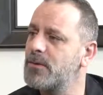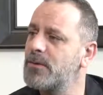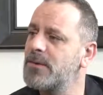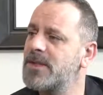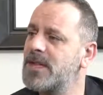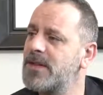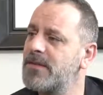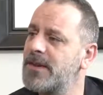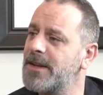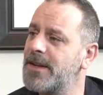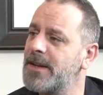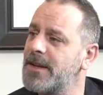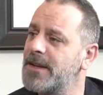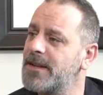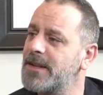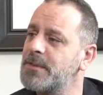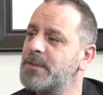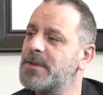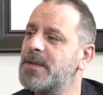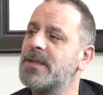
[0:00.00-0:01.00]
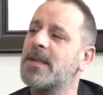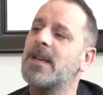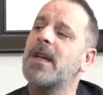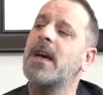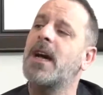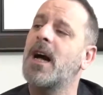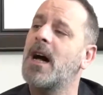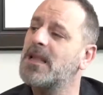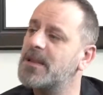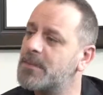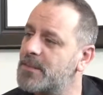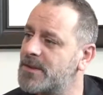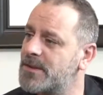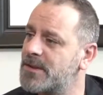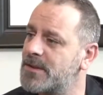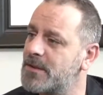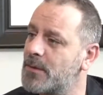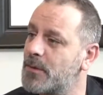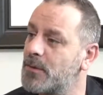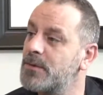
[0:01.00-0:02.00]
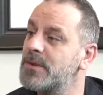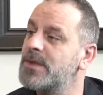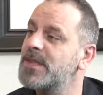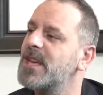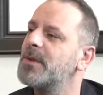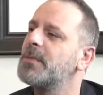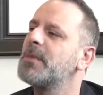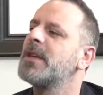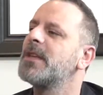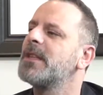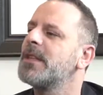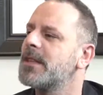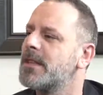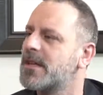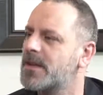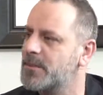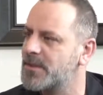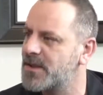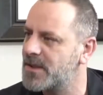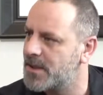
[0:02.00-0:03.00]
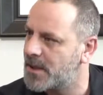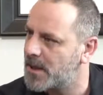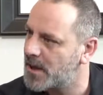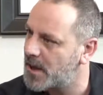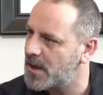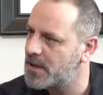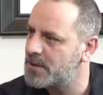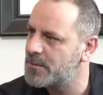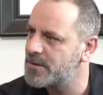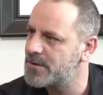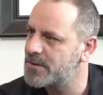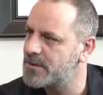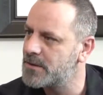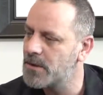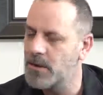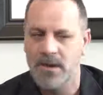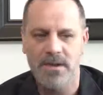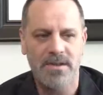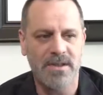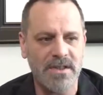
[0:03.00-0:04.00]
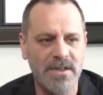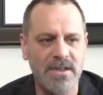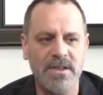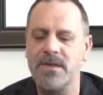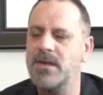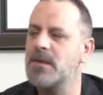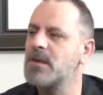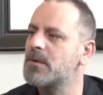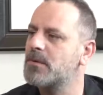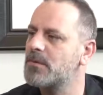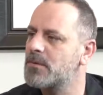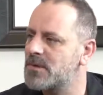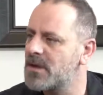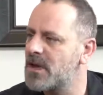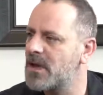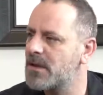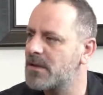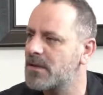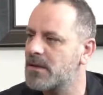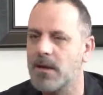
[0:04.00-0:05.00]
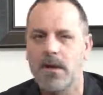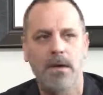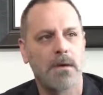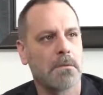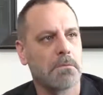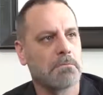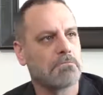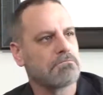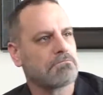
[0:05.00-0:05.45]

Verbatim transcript: Onu sevene kimse dayak atmasın. Onu sevmeyene de kimse dayak atmasın. Hı-hı. Çeşitlilik güzeldir. Hı-hı.